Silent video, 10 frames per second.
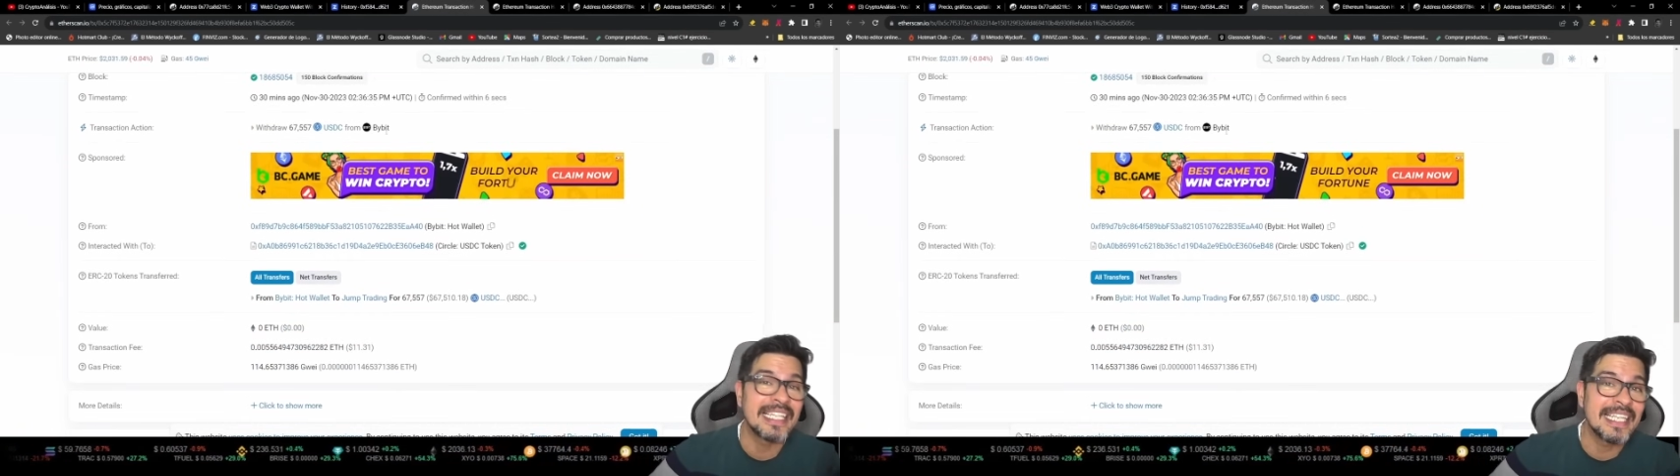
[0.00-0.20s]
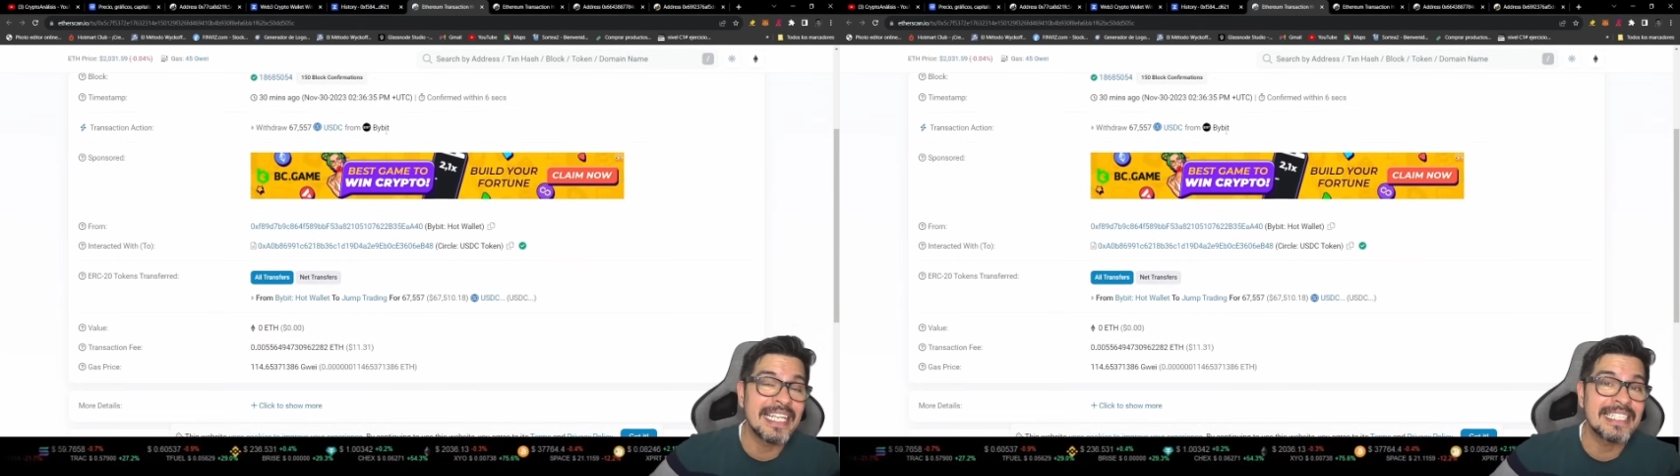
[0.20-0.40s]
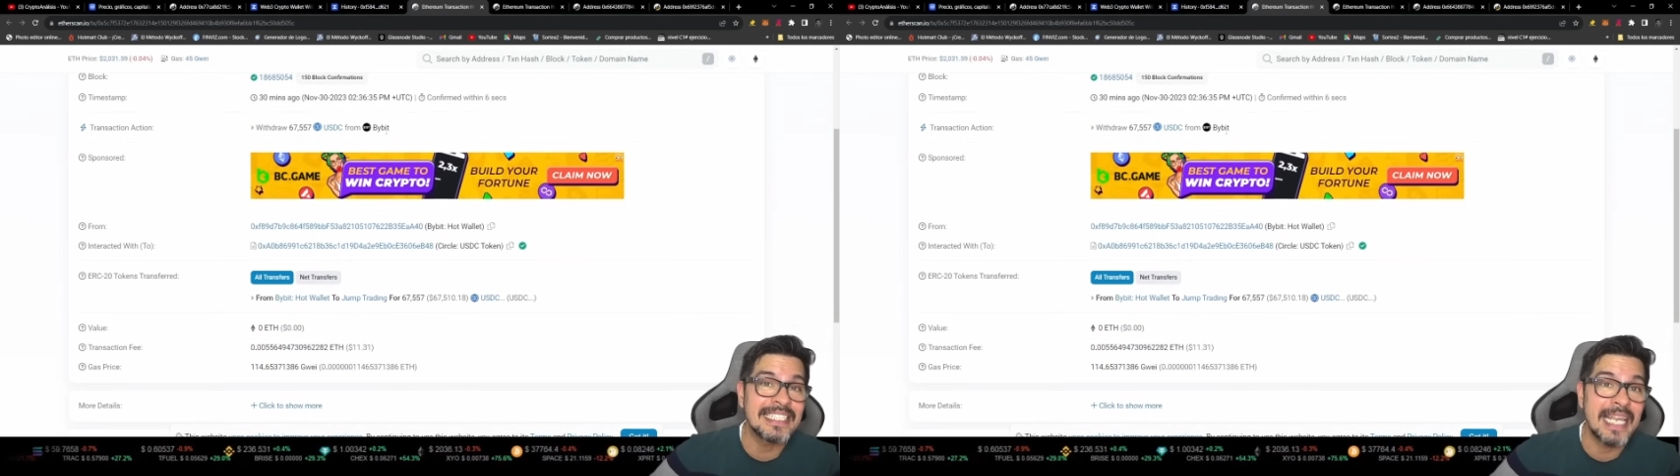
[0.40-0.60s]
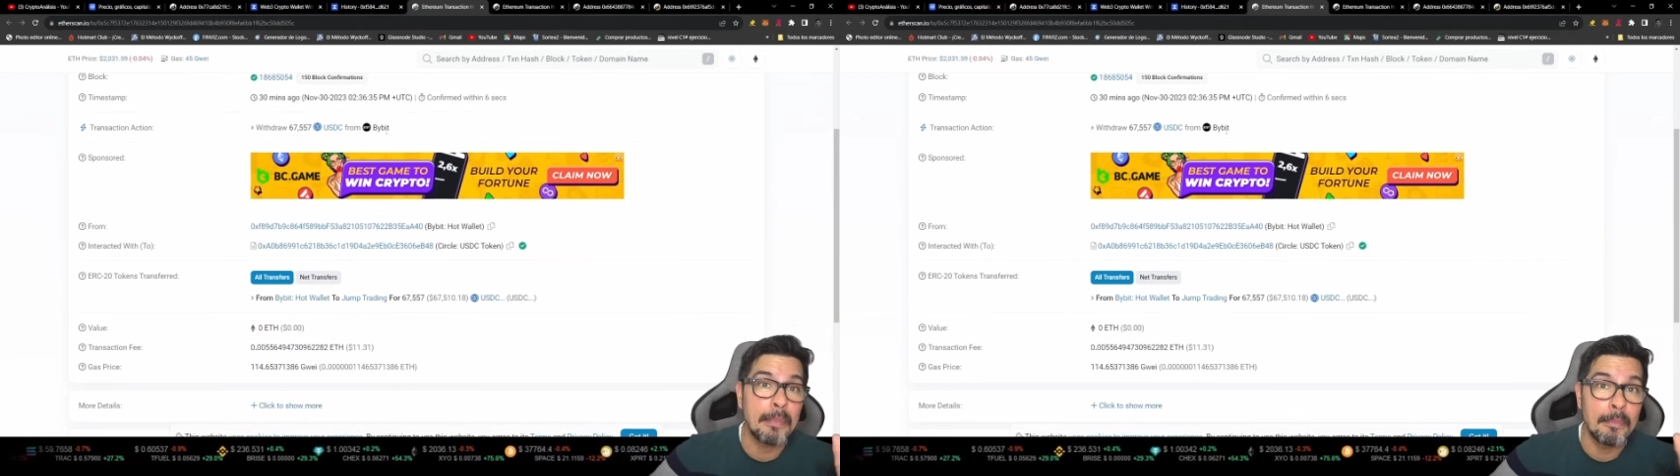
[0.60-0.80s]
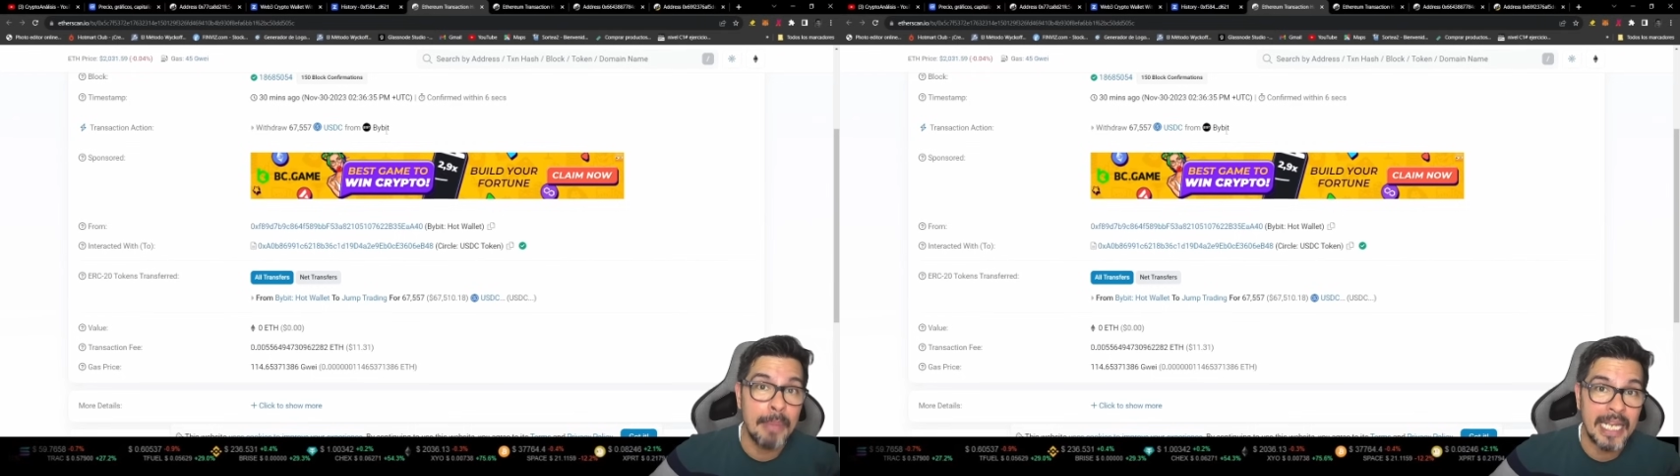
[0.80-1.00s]

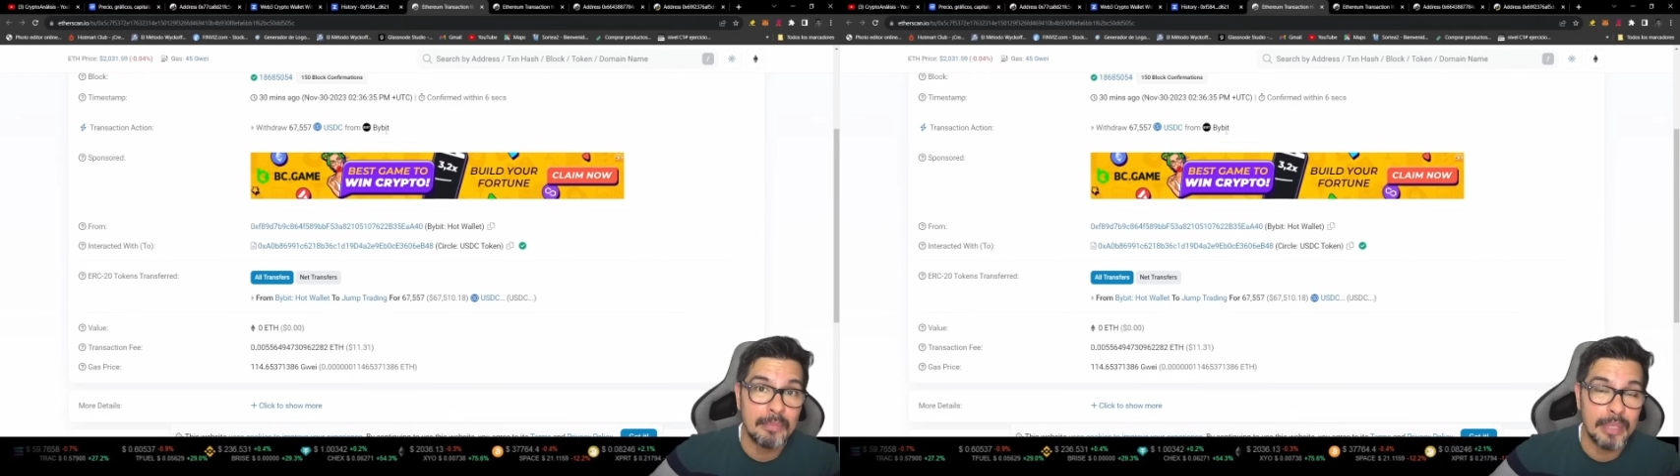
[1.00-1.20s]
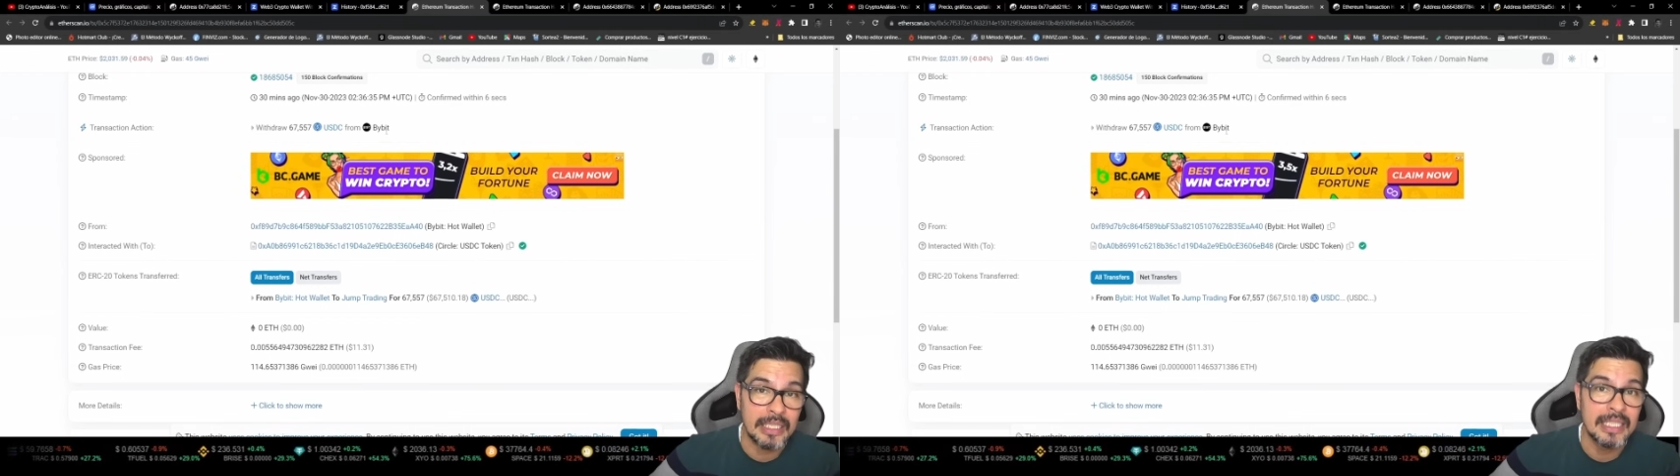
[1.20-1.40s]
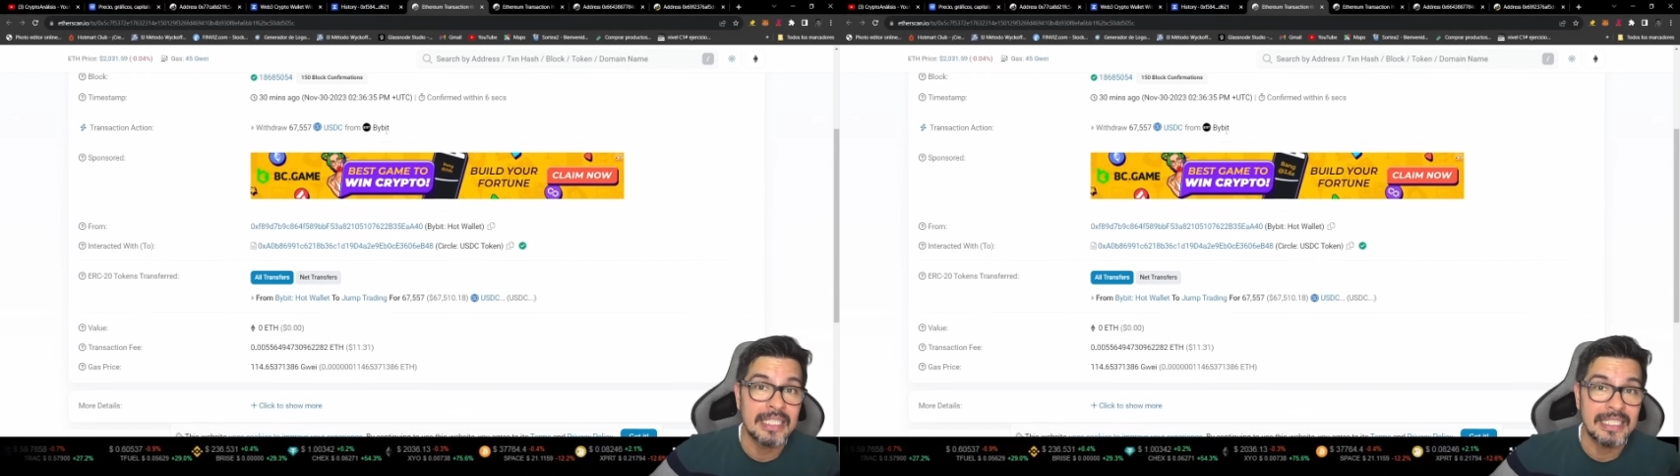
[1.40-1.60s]
desde Bybit